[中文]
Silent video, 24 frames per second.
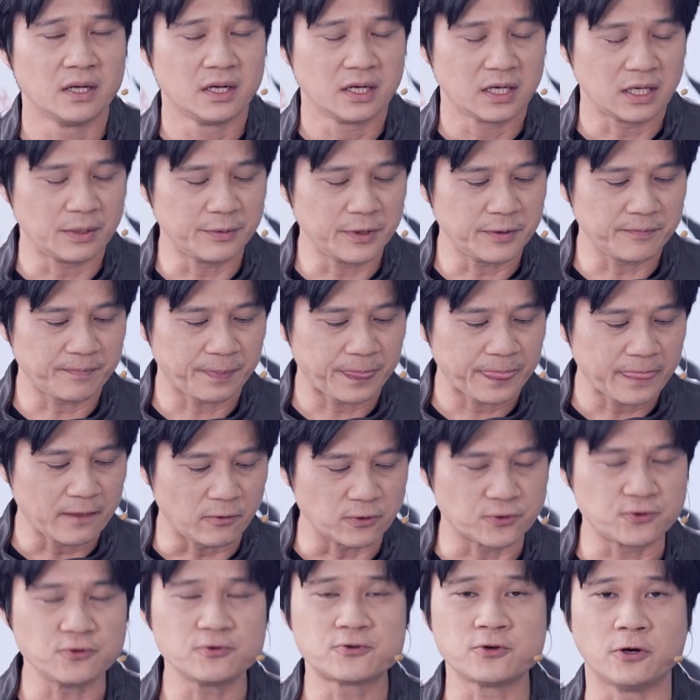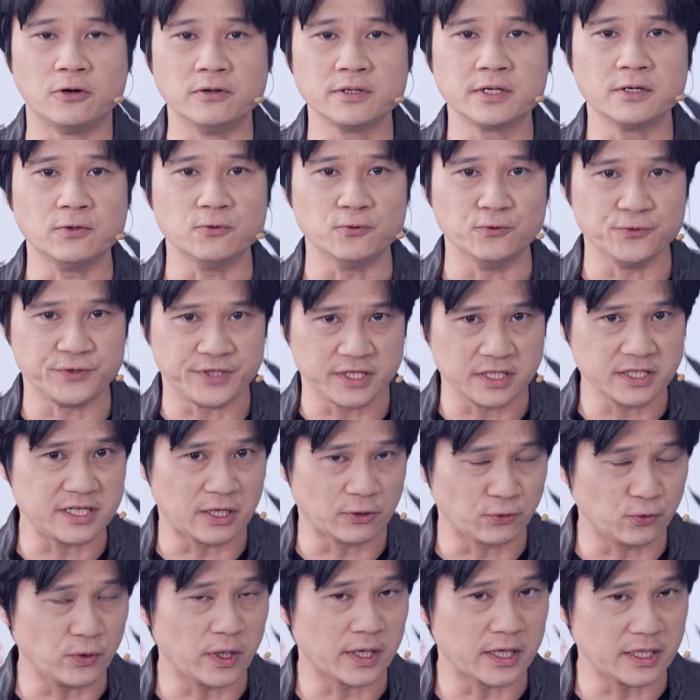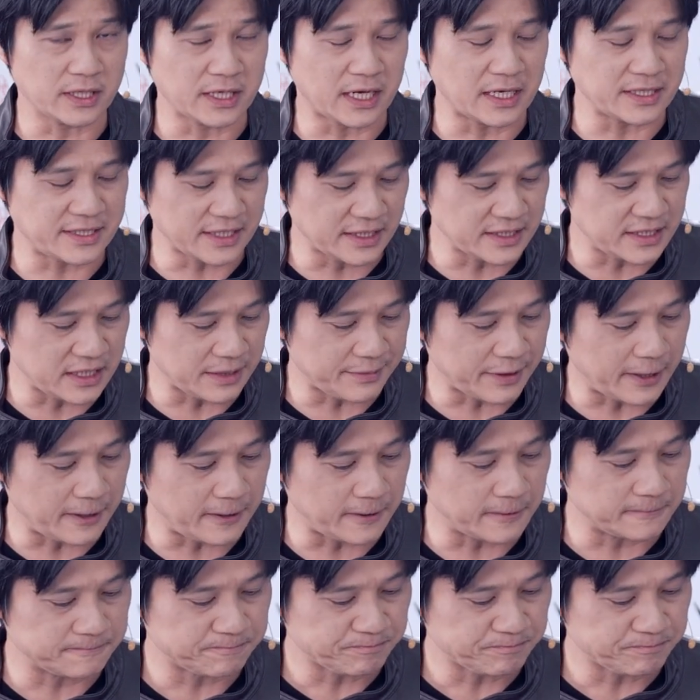那么我就从一个五行角度来跟大家讲解吧啊。